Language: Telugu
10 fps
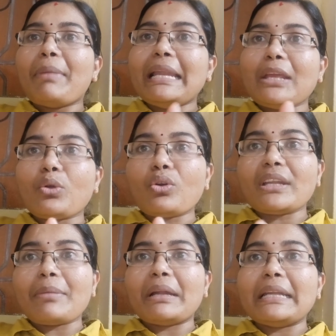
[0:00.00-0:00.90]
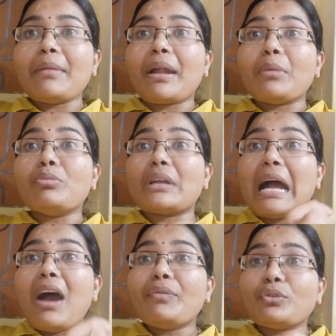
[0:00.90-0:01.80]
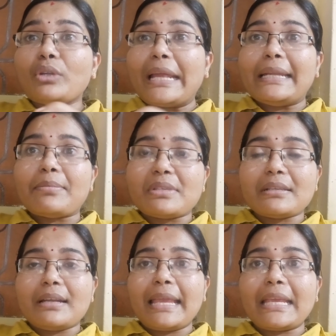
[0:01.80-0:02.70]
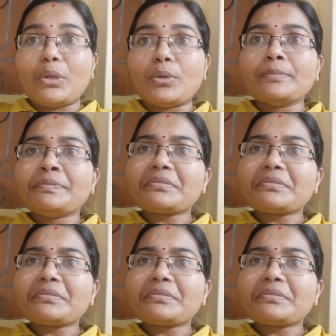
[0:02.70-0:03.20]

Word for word: మళ్ళీ ఇంకొకటి ఏమంటే మనం రా ఫుడ్ ఐటమ్స్ లైక్ యూనో